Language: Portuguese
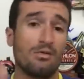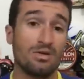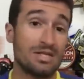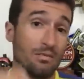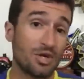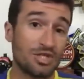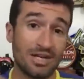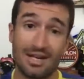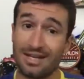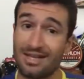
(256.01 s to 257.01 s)
Você pode
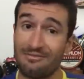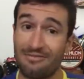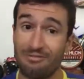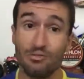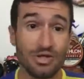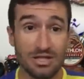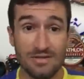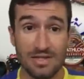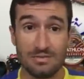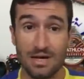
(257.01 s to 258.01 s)
treinar até
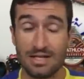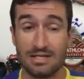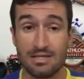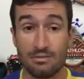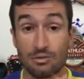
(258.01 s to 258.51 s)
muitas vezes mais,